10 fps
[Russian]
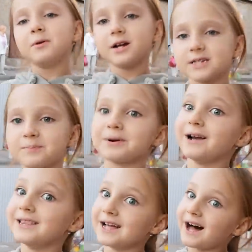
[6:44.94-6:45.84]
меня
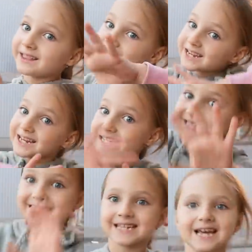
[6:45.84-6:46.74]
забрали на
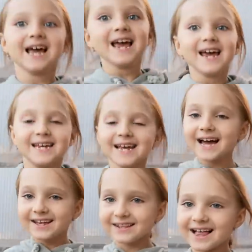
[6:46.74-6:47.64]
английский. И я
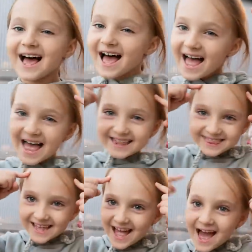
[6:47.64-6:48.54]
говорила, had,
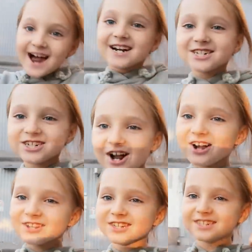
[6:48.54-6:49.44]

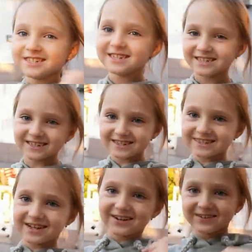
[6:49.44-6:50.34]
жалко, снежин
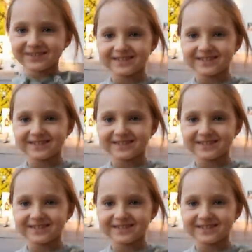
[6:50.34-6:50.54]
тос,